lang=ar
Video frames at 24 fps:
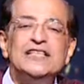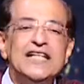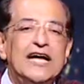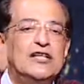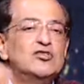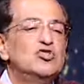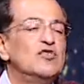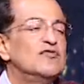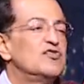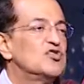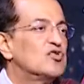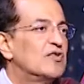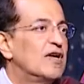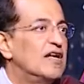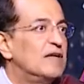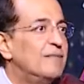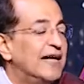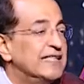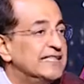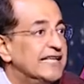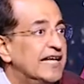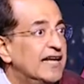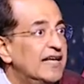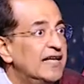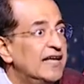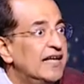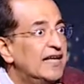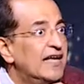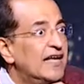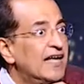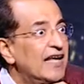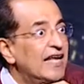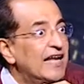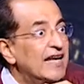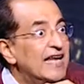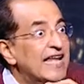تعال نشوف الصوره اللي بعديها
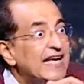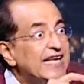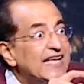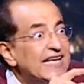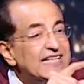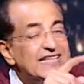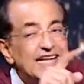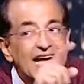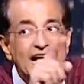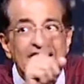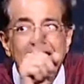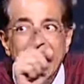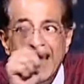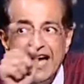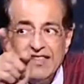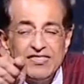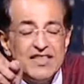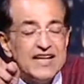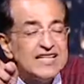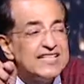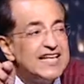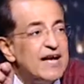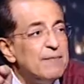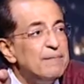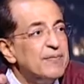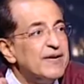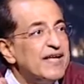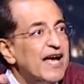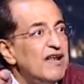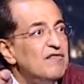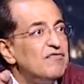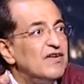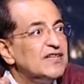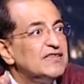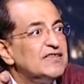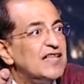لكن هذا
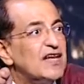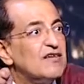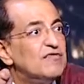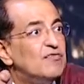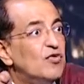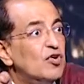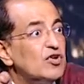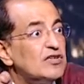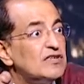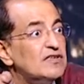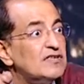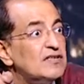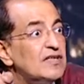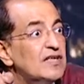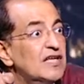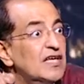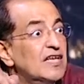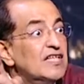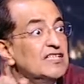الجبريال فاندرفورت